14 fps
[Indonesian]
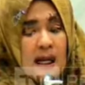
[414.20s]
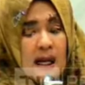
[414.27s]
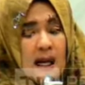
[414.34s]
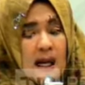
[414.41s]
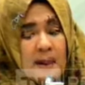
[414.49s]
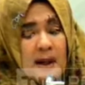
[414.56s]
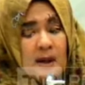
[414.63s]
Nah,
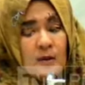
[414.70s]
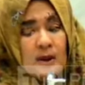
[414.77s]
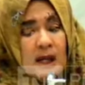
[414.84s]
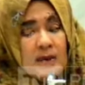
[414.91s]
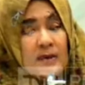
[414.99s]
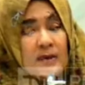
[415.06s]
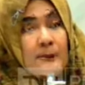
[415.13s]
apa
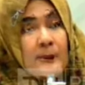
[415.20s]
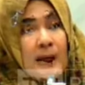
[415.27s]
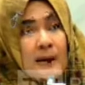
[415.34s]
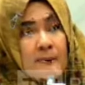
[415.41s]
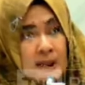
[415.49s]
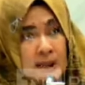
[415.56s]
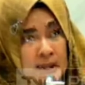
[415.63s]
gunanya
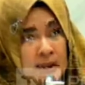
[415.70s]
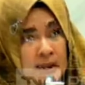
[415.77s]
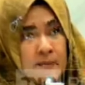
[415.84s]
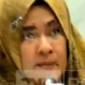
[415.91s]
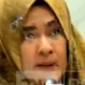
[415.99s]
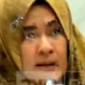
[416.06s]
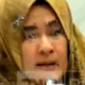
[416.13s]
PMN ini,
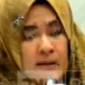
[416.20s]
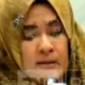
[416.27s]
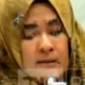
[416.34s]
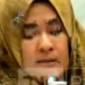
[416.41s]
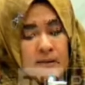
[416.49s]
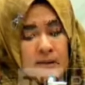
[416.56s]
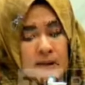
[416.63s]
Pak?
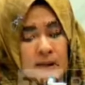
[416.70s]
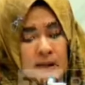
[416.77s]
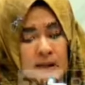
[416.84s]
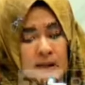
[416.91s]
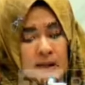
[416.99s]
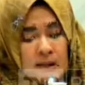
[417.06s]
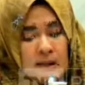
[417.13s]

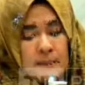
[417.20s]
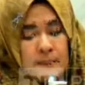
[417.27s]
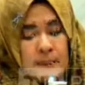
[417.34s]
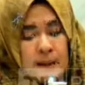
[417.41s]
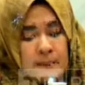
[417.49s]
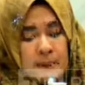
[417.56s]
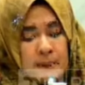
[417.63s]
jika
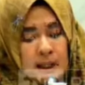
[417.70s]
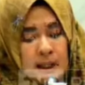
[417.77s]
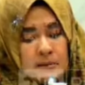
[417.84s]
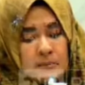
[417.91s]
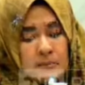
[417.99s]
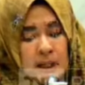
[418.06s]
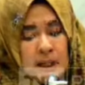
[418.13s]

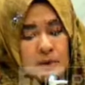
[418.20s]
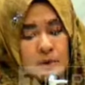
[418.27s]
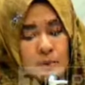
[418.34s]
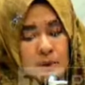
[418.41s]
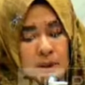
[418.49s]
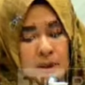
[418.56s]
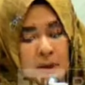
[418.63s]
PMN baik
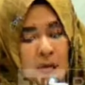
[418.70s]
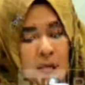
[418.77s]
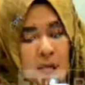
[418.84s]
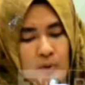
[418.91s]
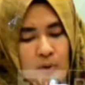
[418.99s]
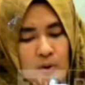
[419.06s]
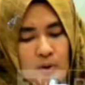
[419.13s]
tunai
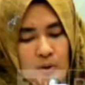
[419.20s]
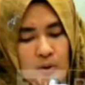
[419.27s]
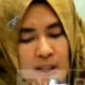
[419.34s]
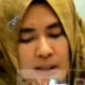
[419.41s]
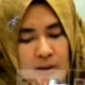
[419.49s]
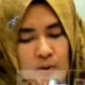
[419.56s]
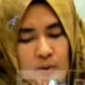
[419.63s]
maupun non
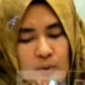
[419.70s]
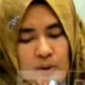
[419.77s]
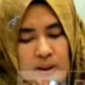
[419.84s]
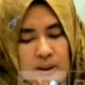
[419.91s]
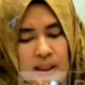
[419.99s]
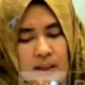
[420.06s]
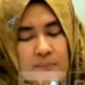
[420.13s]
tunai itu
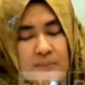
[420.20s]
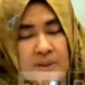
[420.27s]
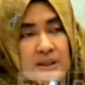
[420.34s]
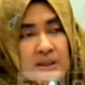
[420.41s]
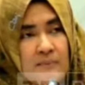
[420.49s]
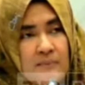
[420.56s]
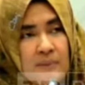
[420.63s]
tidak
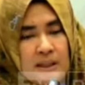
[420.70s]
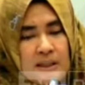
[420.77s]
bisa